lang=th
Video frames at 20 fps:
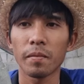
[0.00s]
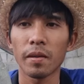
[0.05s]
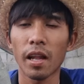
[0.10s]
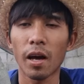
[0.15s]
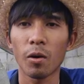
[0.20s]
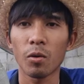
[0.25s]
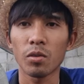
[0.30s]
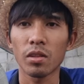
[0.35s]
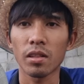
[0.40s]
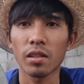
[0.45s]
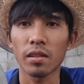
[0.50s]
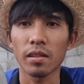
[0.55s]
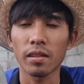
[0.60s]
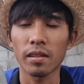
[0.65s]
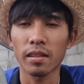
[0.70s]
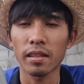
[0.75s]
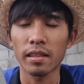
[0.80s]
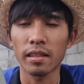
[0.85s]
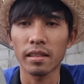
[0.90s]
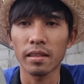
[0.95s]
เรา
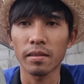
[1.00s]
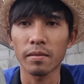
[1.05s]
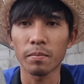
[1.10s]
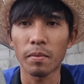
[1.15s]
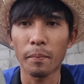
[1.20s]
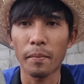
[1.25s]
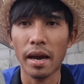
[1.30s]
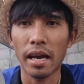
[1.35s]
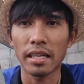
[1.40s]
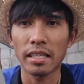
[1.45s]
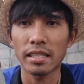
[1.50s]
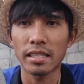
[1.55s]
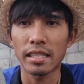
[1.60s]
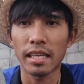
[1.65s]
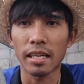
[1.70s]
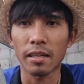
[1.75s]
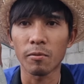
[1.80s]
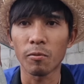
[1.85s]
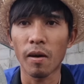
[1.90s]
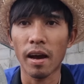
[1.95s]
ประมาณ
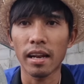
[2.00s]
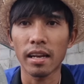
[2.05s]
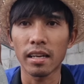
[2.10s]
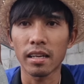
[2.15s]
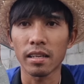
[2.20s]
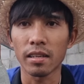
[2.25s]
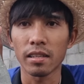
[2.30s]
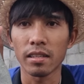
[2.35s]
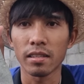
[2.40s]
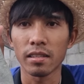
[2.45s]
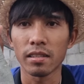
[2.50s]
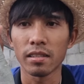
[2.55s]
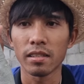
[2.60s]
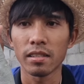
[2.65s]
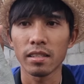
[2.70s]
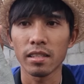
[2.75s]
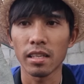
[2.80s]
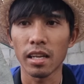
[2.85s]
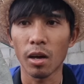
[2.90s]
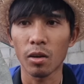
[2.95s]
7 วัน
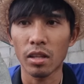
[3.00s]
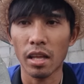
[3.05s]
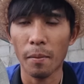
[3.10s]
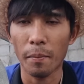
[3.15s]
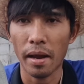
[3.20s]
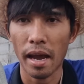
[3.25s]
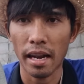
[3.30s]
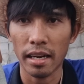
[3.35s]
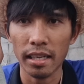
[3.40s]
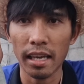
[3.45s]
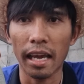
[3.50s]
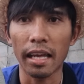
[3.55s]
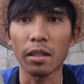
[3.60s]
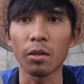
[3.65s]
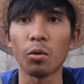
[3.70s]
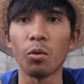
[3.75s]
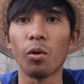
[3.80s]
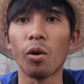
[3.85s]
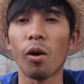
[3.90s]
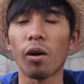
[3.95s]
เราทำการแกะ
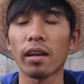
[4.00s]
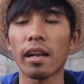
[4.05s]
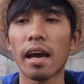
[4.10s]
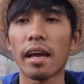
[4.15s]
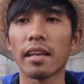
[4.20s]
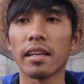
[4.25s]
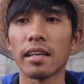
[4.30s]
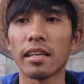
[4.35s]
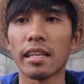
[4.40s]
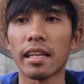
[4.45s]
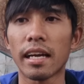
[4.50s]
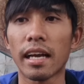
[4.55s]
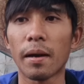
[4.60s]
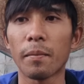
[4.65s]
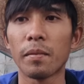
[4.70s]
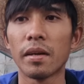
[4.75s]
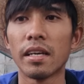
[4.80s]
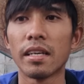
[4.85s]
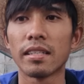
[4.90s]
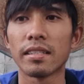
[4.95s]
ถุงออกได้เลยนะครับ
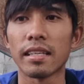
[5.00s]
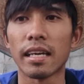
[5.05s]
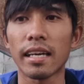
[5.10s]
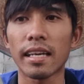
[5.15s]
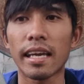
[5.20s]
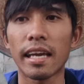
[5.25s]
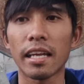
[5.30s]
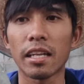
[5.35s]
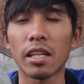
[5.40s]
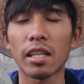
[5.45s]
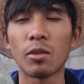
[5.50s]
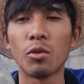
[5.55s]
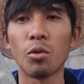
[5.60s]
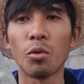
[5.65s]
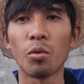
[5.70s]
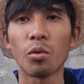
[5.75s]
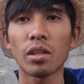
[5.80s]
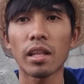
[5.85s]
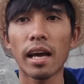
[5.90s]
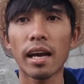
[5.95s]
สังเกตดู
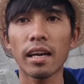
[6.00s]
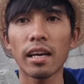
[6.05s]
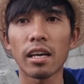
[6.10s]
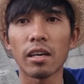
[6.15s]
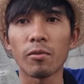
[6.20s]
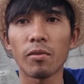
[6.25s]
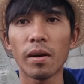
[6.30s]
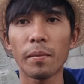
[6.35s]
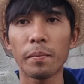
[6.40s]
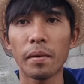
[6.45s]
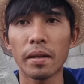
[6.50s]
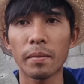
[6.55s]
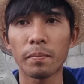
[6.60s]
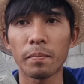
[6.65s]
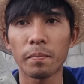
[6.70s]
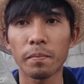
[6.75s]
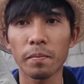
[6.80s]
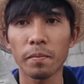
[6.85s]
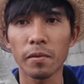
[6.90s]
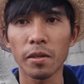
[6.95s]
ถ้าเกิดว่ามัน
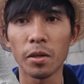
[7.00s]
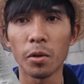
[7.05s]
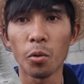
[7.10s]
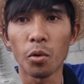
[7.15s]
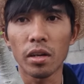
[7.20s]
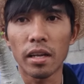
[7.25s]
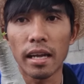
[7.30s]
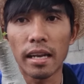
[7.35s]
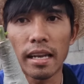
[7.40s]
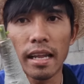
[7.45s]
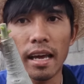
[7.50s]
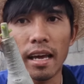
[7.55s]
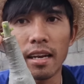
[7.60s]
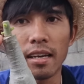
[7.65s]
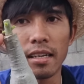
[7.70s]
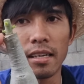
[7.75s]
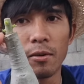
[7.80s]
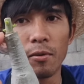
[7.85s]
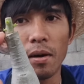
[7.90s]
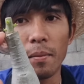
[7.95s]
ดูดกันแล้ว
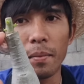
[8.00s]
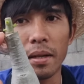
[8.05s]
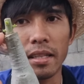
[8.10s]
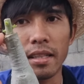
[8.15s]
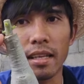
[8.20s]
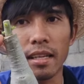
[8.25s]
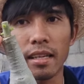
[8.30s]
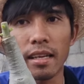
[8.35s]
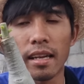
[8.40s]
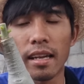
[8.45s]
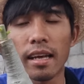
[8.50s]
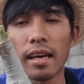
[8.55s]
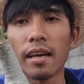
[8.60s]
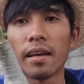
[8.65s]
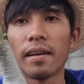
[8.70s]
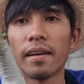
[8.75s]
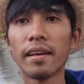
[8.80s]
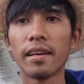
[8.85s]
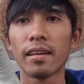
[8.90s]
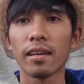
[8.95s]
หรือว่ามันติดกันแล้ว
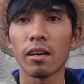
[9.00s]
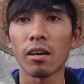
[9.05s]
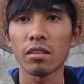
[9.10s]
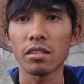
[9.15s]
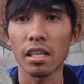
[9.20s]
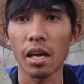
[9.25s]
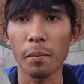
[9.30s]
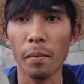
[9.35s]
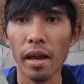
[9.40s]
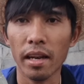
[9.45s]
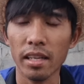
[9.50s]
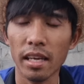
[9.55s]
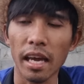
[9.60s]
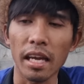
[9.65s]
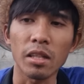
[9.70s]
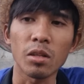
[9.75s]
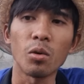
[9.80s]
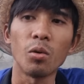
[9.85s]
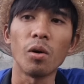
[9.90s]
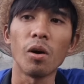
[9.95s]
ก็สามารถแกะ
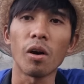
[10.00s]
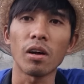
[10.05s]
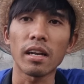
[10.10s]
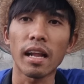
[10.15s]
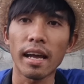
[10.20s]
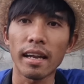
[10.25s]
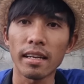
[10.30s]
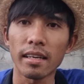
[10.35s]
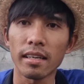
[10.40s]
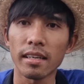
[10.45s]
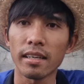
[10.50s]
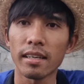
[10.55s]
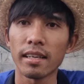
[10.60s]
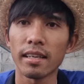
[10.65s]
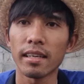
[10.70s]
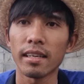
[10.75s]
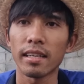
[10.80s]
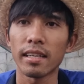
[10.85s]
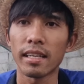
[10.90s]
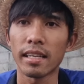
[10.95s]
ถุงออกได้เลย
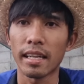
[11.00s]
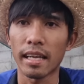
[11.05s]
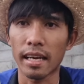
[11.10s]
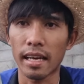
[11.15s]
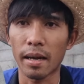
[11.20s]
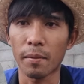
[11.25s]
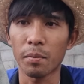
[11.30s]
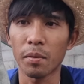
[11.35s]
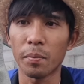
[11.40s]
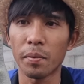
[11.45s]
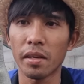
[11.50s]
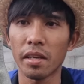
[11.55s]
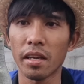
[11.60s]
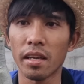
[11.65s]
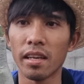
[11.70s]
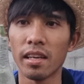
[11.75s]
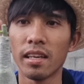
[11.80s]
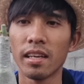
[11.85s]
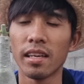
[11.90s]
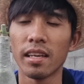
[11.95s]
นะครับ
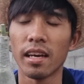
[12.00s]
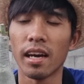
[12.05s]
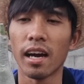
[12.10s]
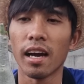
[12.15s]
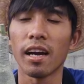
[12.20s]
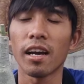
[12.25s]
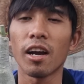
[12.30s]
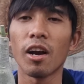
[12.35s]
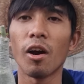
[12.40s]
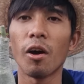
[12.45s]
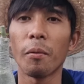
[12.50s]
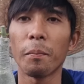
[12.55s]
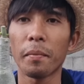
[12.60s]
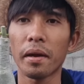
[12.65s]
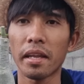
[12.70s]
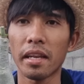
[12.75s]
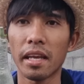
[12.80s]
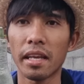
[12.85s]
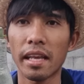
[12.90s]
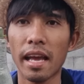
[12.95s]
พี่ๆอะก็
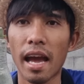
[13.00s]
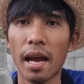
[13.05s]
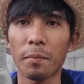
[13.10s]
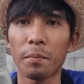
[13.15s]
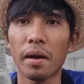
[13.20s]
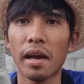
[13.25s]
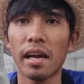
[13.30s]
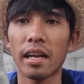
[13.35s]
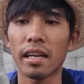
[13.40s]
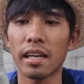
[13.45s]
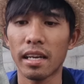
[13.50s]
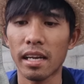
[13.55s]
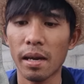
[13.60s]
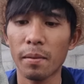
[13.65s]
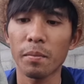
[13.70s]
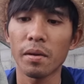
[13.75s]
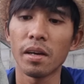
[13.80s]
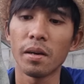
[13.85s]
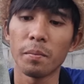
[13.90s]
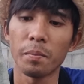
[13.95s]
ไม่ได้ยากมากนะครั
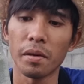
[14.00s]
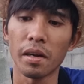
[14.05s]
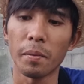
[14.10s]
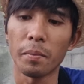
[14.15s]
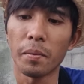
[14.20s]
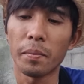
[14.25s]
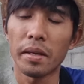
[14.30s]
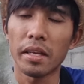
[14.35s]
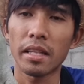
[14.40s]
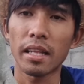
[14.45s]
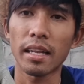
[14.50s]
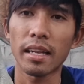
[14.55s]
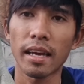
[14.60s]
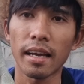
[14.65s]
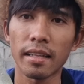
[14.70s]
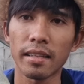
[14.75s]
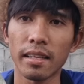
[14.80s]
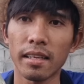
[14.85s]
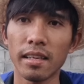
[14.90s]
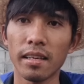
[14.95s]
บ เผื่อพี่ๆท่านใด
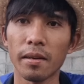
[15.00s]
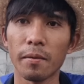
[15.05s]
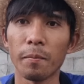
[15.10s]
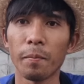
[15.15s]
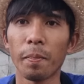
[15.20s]
ที่